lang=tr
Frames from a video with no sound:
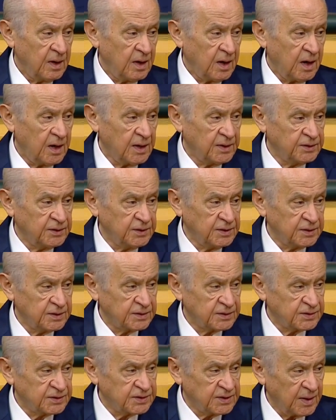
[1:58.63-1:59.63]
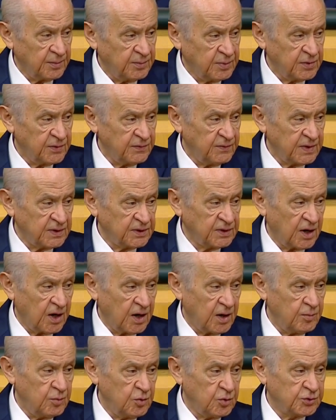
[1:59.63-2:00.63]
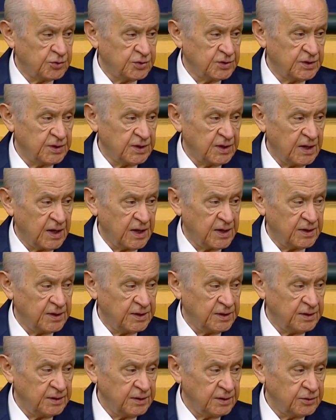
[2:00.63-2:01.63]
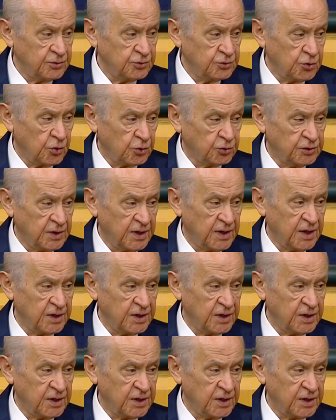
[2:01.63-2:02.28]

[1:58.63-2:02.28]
artık sabır ve tahammül sınırlarını çoktan